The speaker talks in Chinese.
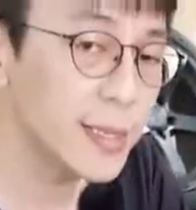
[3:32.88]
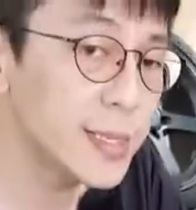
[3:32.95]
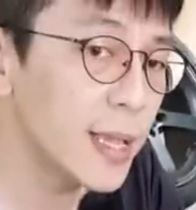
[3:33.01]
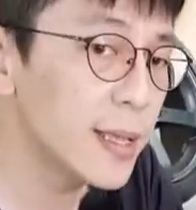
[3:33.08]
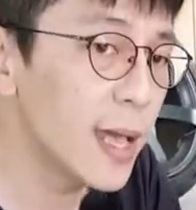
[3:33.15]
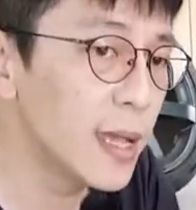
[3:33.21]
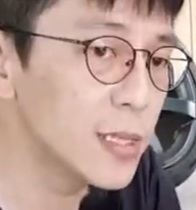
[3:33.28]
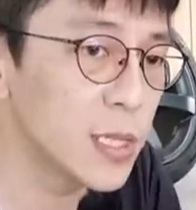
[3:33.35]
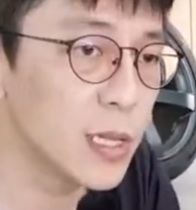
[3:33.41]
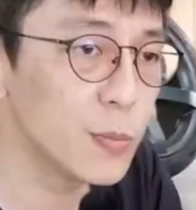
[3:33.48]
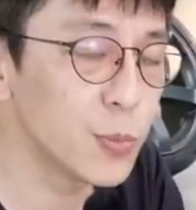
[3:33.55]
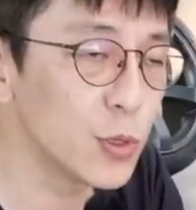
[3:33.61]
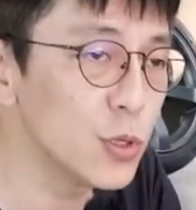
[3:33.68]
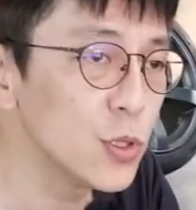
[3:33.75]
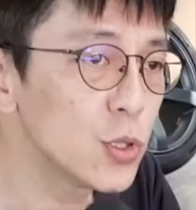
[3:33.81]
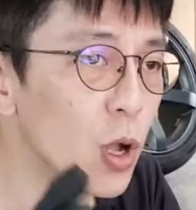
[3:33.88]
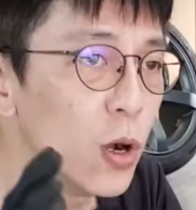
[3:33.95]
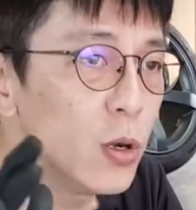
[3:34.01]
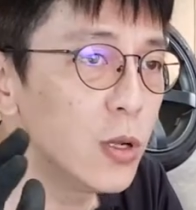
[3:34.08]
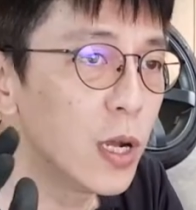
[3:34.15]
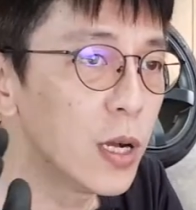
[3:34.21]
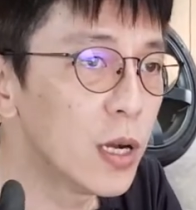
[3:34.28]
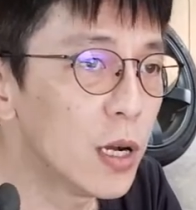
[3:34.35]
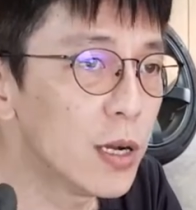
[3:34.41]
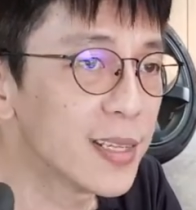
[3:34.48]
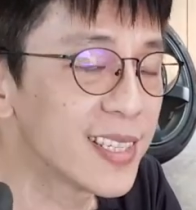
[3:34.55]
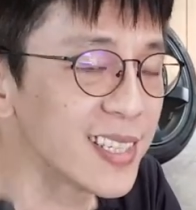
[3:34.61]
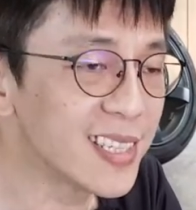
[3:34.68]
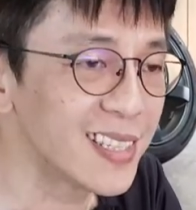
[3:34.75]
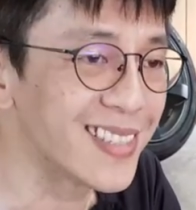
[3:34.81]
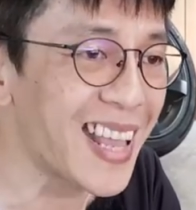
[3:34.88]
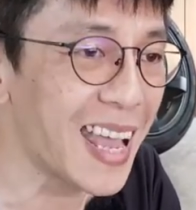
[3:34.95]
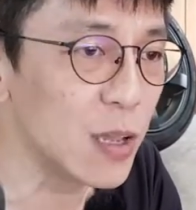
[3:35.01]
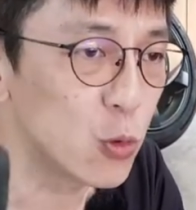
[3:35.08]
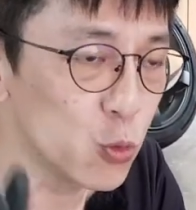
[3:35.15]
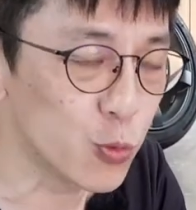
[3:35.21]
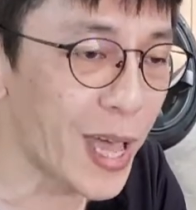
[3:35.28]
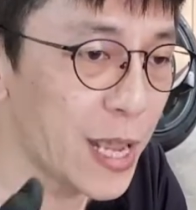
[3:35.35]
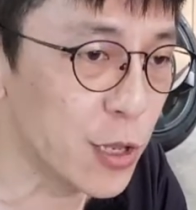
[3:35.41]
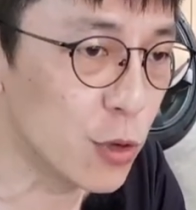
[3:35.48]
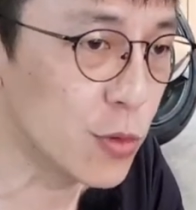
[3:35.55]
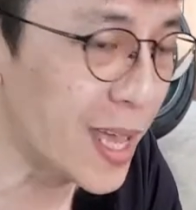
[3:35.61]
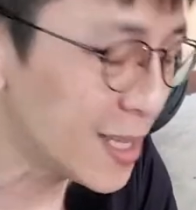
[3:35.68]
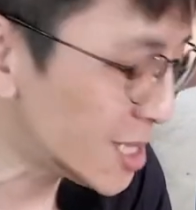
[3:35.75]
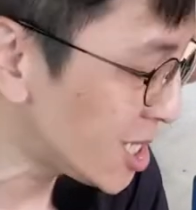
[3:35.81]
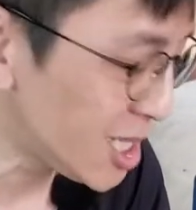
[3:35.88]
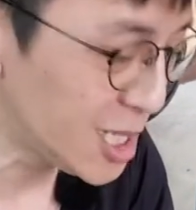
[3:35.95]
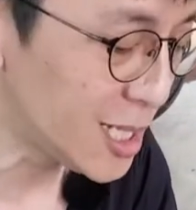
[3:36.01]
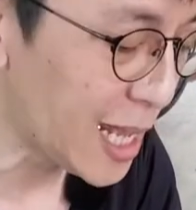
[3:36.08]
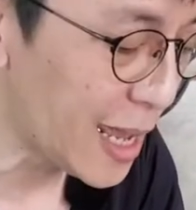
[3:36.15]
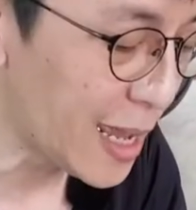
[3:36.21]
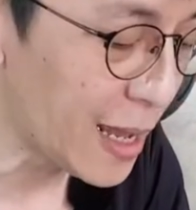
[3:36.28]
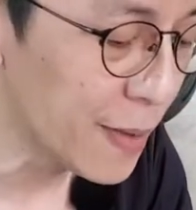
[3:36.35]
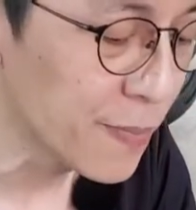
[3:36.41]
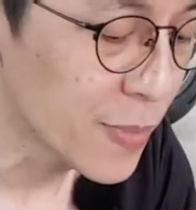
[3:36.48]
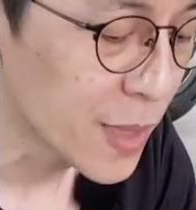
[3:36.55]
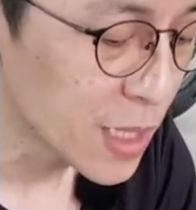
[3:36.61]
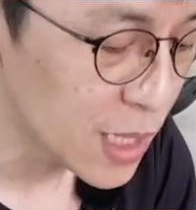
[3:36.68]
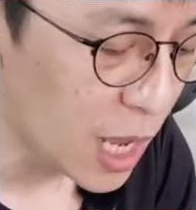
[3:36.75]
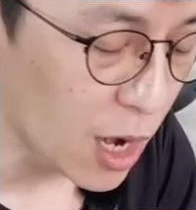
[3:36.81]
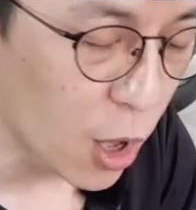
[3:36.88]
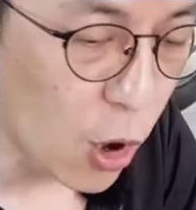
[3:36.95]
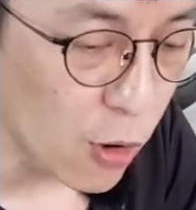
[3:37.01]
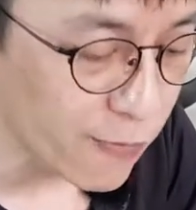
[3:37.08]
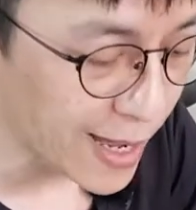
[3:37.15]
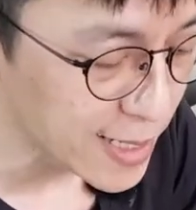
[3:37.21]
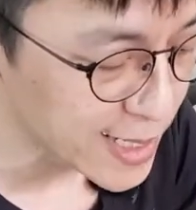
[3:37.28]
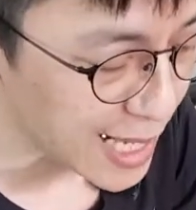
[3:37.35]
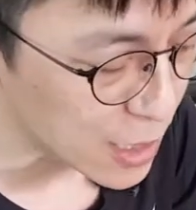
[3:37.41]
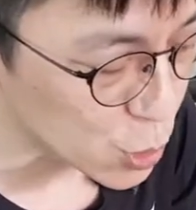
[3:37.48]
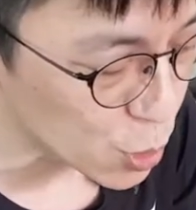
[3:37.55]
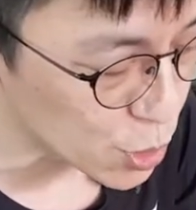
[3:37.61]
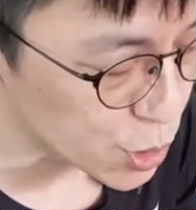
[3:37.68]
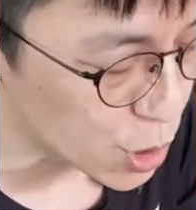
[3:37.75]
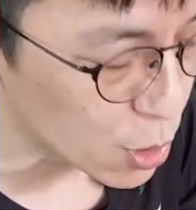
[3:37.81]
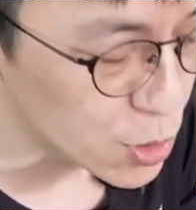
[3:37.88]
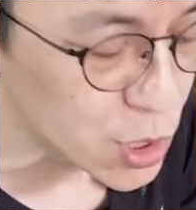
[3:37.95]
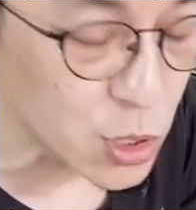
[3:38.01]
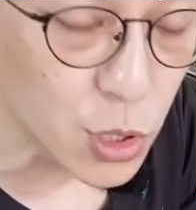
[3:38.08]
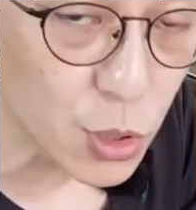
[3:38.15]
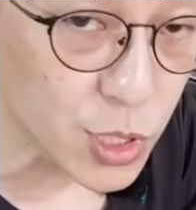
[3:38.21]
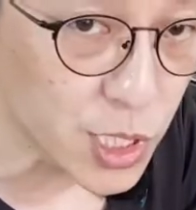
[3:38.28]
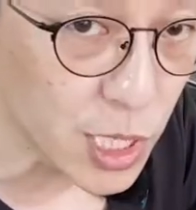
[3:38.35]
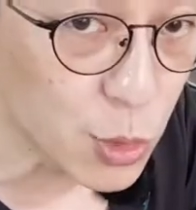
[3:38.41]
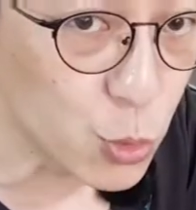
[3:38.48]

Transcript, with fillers: 这一台车不论从呃四代、五代、六代、七代啊，它的后方上座都是有斜